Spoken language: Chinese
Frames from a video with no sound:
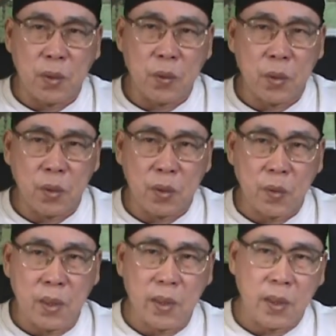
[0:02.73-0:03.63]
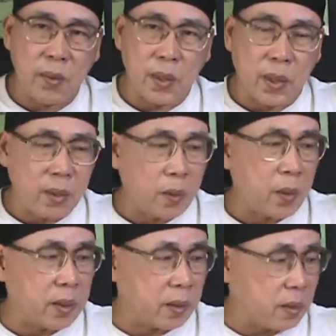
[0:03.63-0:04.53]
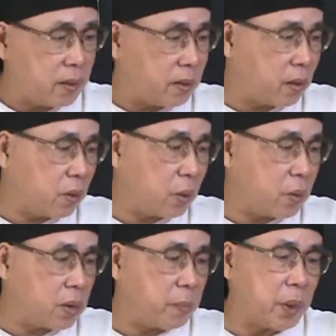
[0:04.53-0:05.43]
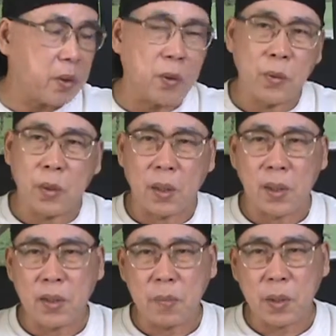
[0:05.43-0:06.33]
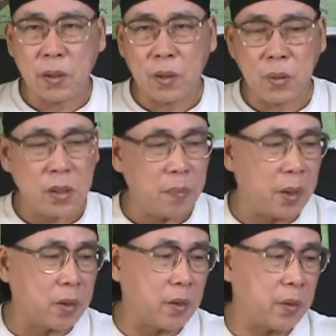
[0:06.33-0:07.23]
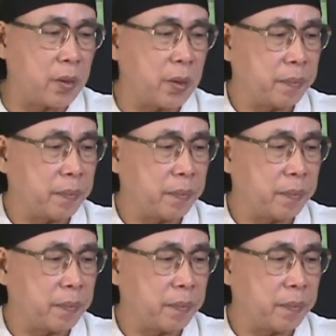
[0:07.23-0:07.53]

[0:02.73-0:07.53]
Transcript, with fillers: 我是吴中根，我今天跟各位聊一个话题，就叫做投资报酬率啊。什么叫投资报酬率？